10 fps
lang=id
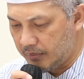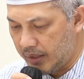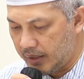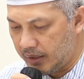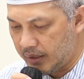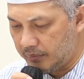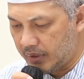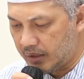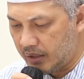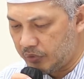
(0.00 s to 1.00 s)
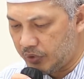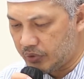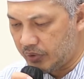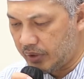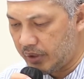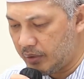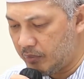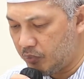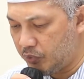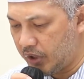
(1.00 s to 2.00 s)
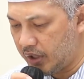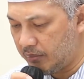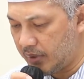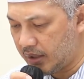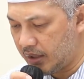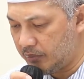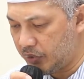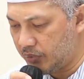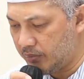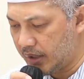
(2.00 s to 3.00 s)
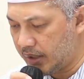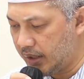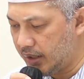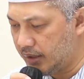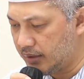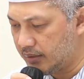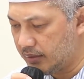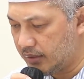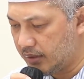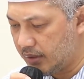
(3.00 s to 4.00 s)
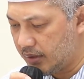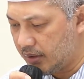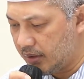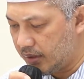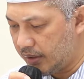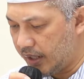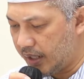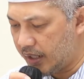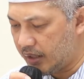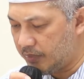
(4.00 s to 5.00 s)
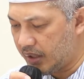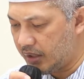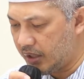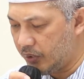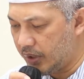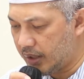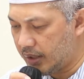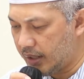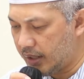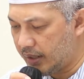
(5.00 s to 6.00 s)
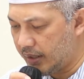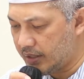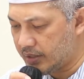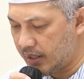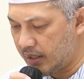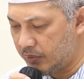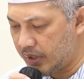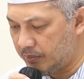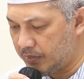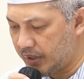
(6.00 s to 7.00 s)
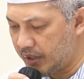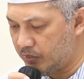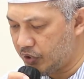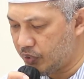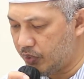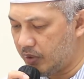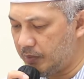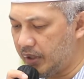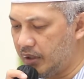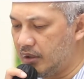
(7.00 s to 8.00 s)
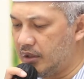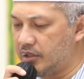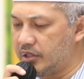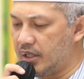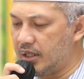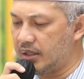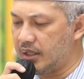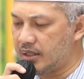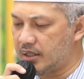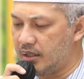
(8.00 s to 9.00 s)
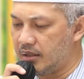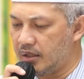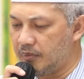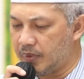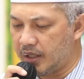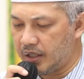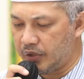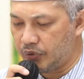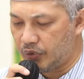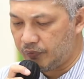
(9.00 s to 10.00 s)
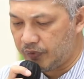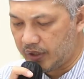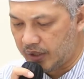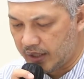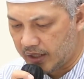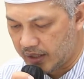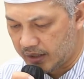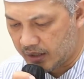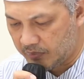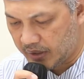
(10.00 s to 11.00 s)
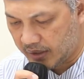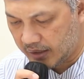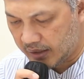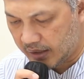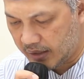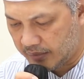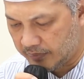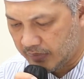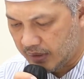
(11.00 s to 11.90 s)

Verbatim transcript: baik nikmat dalam bentuk zohir maupun nikmat dalam bentuk batin dengan harapan dan doa kita dengan selalu dan pandai bersyukur kepada Allah senantiasa Allah limpahkan taufik hidayahnya kepada kita